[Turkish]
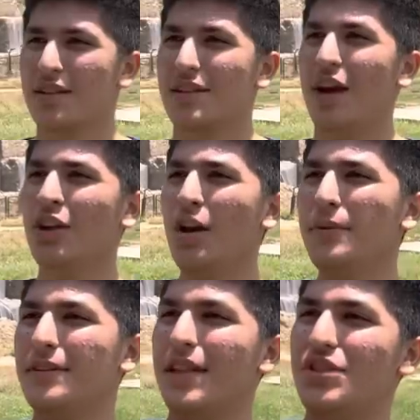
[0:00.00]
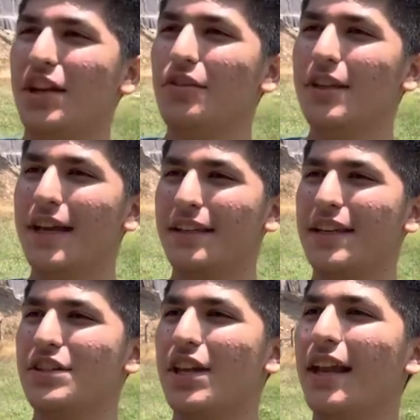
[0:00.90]
Sağ ol abi teşekkürler.
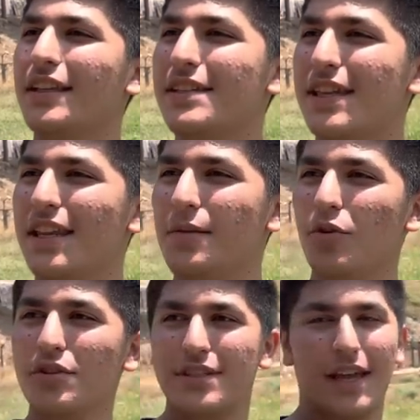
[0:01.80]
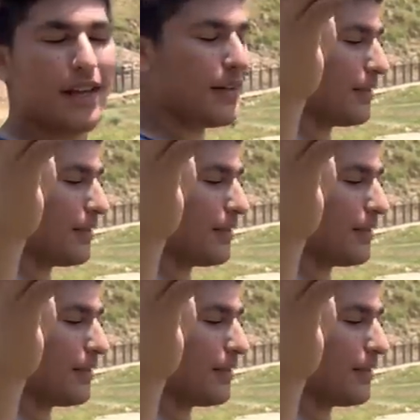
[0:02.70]
Keşke herkes senin gibi olsa.